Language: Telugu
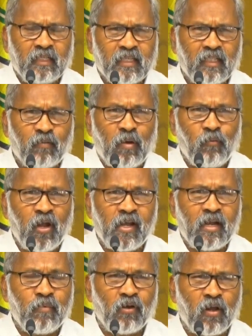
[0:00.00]
ఏ సందర్భంలో
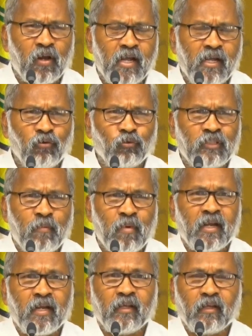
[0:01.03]
అయినా మీరు ఆ రైతు
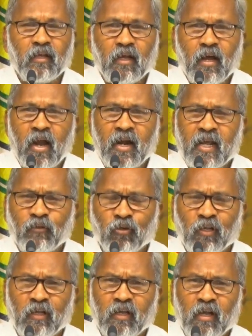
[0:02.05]
ఉద్యమాన్ని
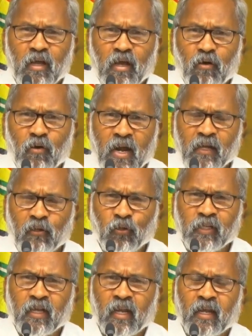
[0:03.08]
అణగదొక్కి
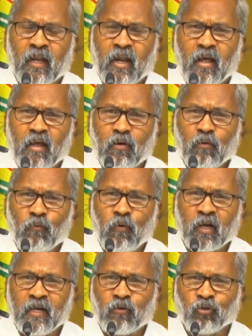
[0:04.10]
అణగదొక్కగలిగారా
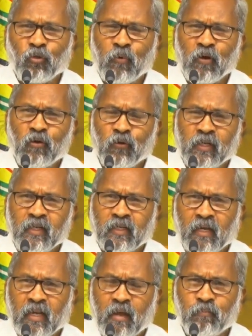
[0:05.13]
ఒక్కటి గుర్తుపెండు
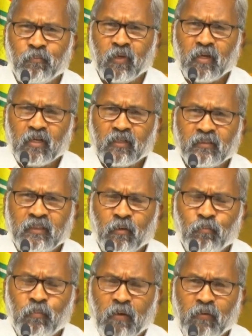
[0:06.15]
ఇక
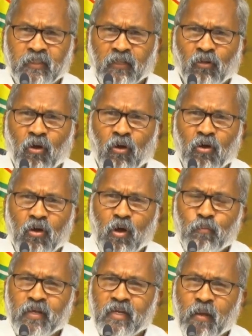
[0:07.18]
భవిష్యత్తులో
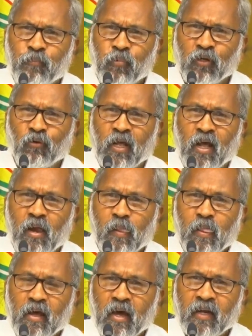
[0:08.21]
మీరు ఎప్పుడు కూడా
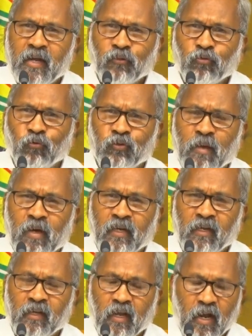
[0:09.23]
రైతు
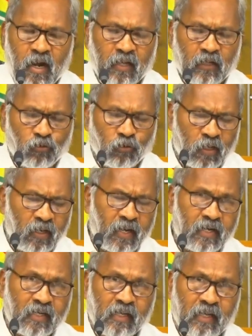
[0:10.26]
ఉద్యమాన్ని
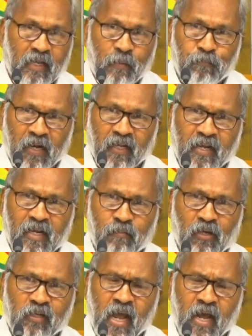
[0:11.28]
అణగదొక్కలేరని ఇప్పటికైనా
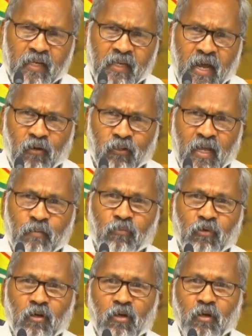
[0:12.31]
మీరు జ్ఞా జ్ఞానోదయం